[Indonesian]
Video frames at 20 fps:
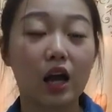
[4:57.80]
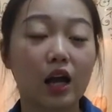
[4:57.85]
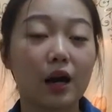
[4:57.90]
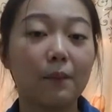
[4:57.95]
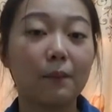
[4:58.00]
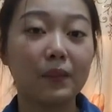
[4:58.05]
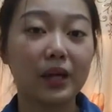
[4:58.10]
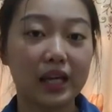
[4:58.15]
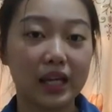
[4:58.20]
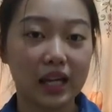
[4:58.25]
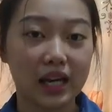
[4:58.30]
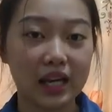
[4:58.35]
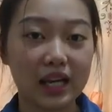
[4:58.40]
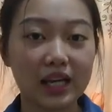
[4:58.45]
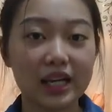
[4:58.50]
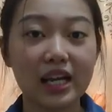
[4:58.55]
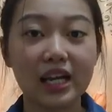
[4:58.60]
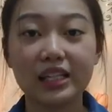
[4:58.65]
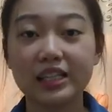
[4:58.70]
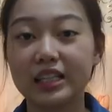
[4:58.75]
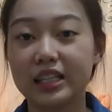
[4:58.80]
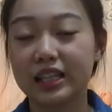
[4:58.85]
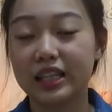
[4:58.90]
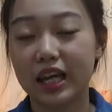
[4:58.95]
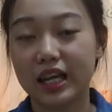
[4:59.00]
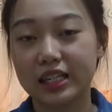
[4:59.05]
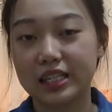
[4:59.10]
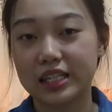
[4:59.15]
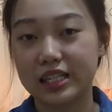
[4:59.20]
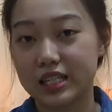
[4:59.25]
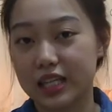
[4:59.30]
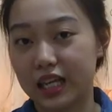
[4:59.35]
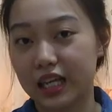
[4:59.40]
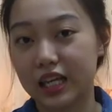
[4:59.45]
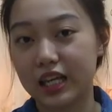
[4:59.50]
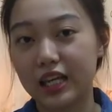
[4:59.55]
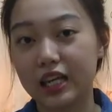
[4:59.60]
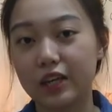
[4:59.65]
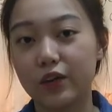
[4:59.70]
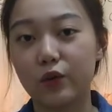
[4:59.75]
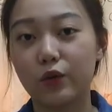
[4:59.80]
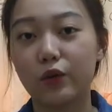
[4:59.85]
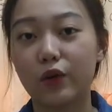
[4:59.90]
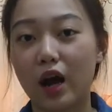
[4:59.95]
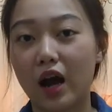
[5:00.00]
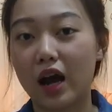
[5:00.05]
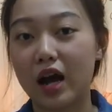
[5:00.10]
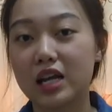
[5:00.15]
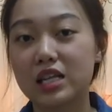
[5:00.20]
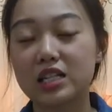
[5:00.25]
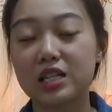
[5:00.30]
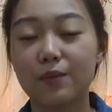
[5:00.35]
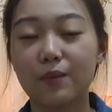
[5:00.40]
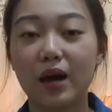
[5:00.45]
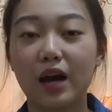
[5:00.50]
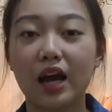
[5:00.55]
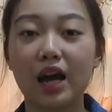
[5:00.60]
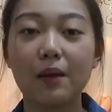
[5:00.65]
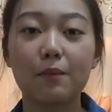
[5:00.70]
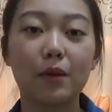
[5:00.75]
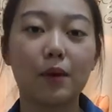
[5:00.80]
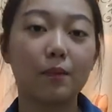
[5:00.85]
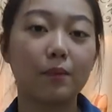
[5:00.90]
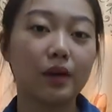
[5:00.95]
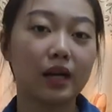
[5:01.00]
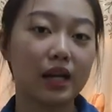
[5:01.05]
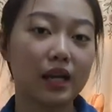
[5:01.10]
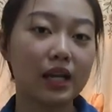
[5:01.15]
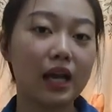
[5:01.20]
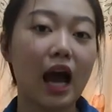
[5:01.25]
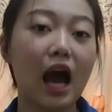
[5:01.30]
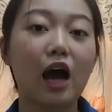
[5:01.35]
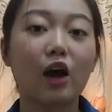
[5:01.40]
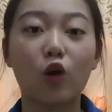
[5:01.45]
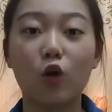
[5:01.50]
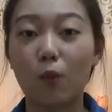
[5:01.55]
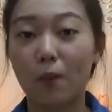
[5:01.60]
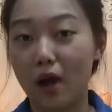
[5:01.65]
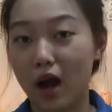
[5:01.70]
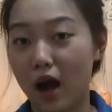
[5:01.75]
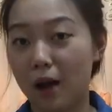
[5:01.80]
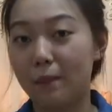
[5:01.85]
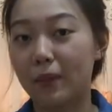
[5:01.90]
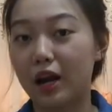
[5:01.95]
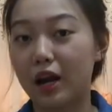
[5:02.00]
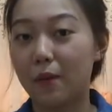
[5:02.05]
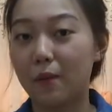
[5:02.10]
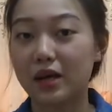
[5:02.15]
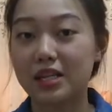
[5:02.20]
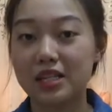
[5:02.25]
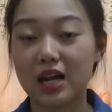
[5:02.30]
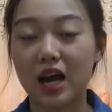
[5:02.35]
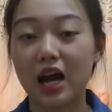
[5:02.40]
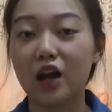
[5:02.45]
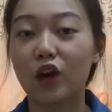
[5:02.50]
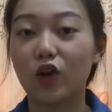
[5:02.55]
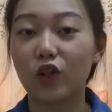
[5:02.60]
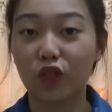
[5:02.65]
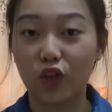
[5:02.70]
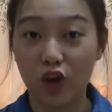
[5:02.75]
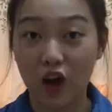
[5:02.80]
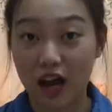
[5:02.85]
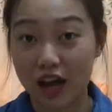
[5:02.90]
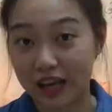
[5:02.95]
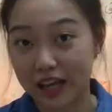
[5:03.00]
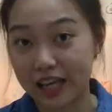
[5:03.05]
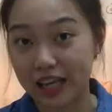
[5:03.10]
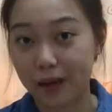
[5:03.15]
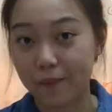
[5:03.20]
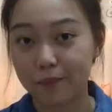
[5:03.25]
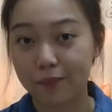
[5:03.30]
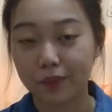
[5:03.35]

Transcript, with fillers: Kemiri dan jintan di sini digunakan sebagai pemberi aroma pada masakan lontong kari.